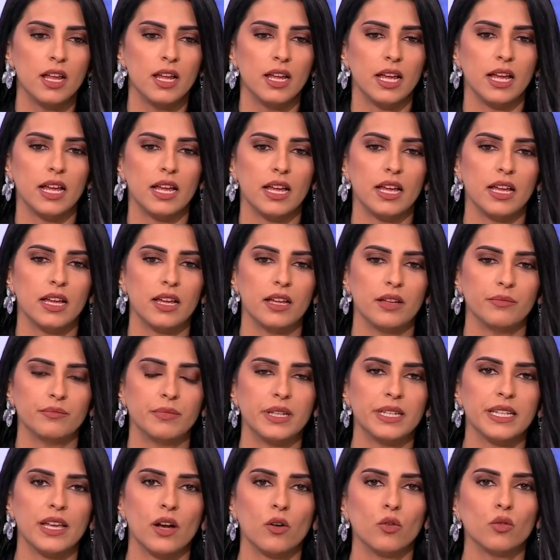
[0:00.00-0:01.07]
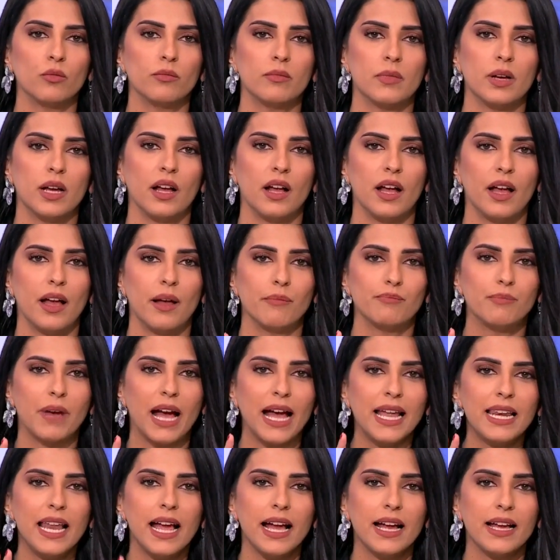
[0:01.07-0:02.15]
آه، اليوم آه،
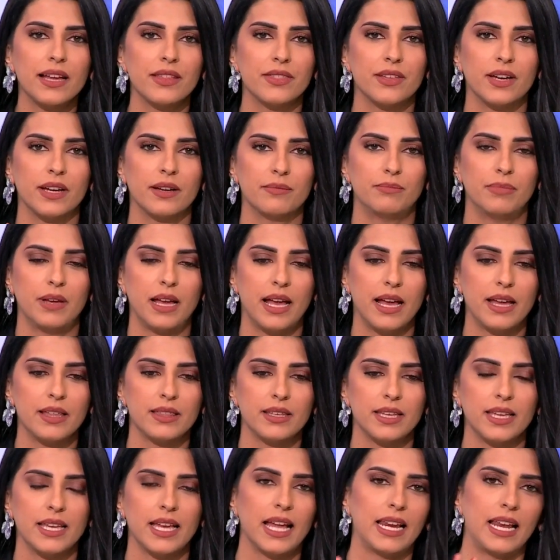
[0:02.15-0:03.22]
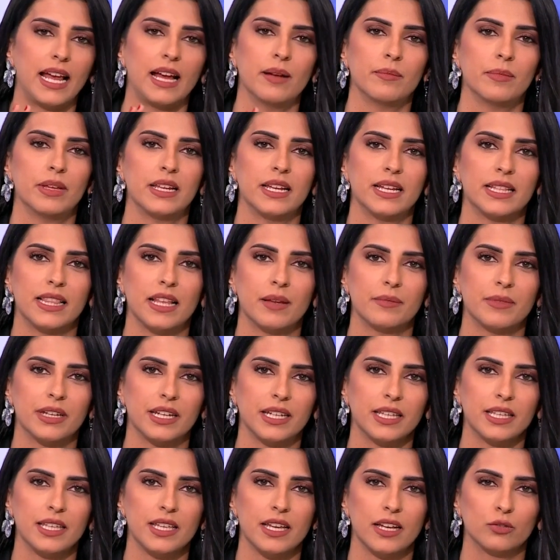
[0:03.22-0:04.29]
هل هذا هذه الحملات
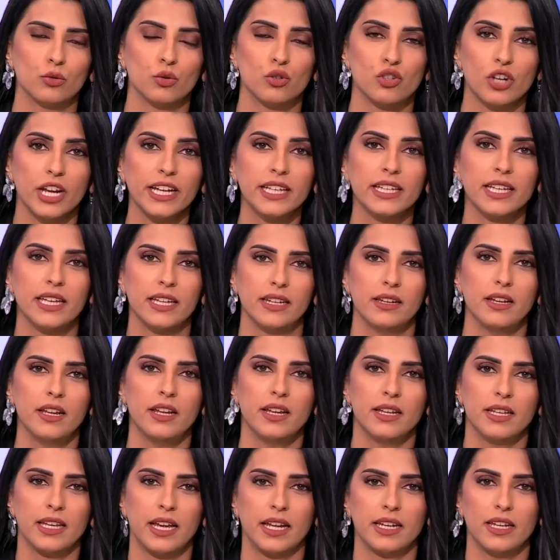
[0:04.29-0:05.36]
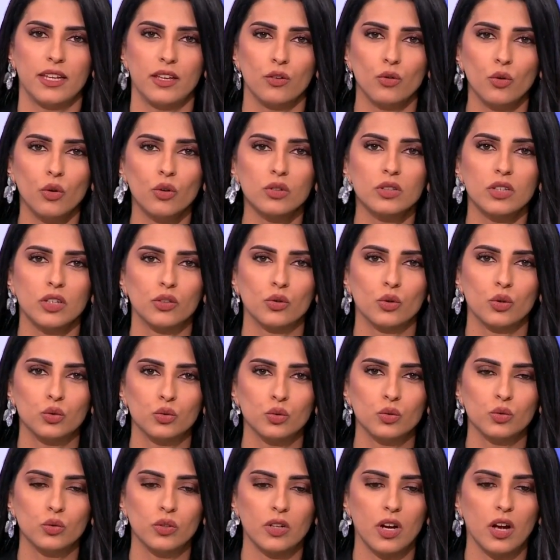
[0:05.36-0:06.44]
الأمريكية تشكل يعني نقطة
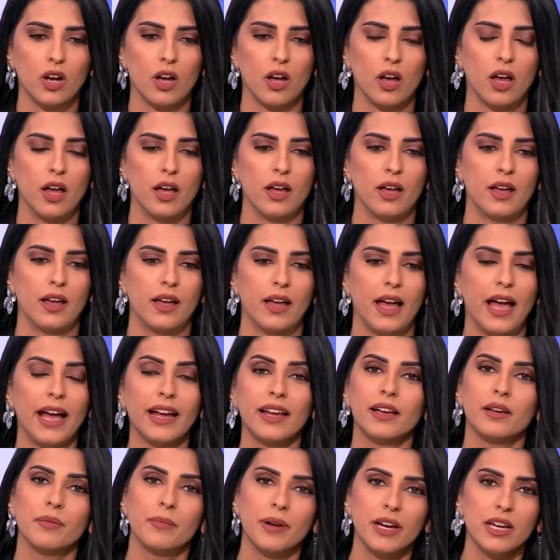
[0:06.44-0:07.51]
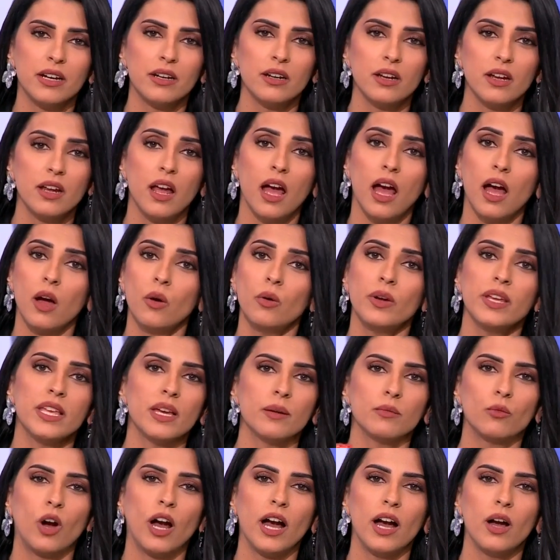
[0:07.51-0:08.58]
خطورة أكثر أكبر أو هي
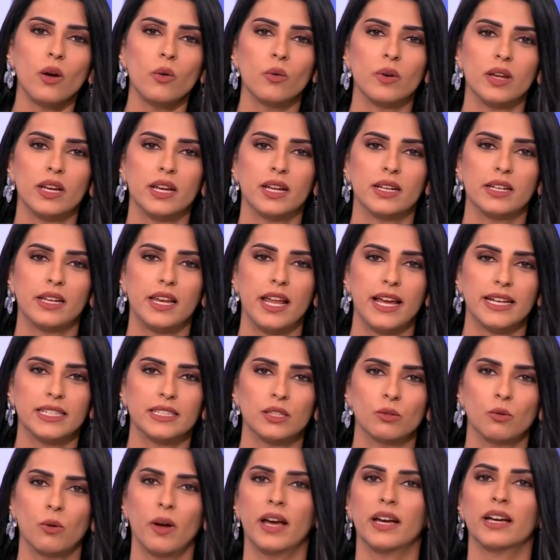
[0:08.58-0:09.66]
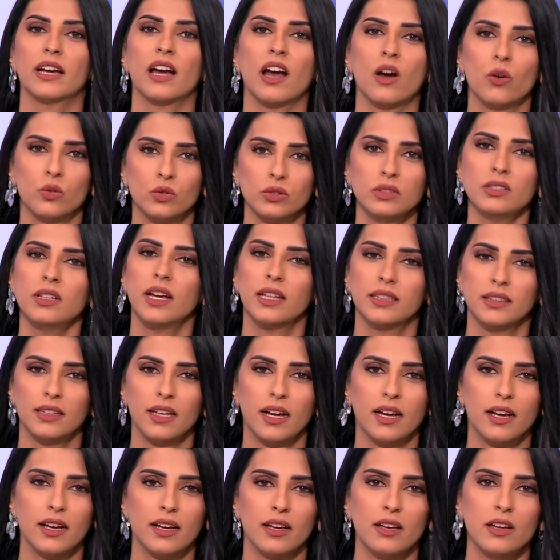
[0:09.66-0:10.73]
محاولة للاحتواء كون
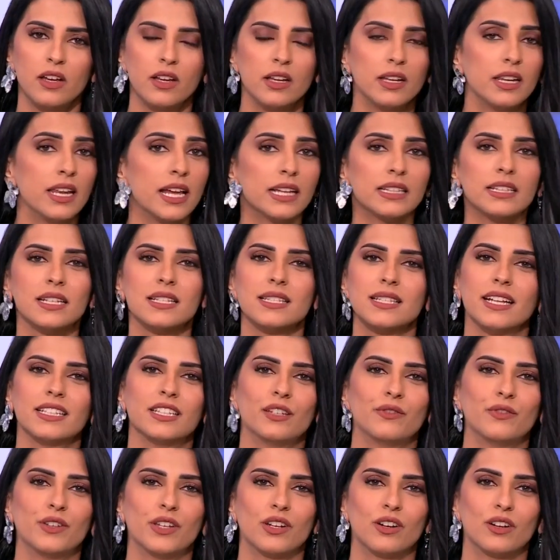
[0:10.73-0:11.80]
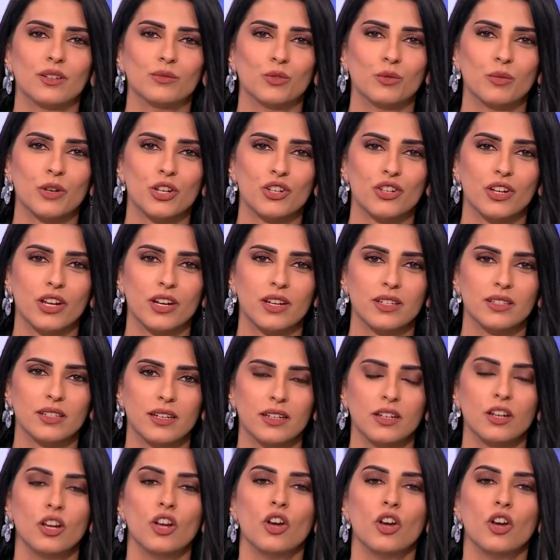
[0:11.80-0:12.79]
أنها لا تستهدف إيران مباشرة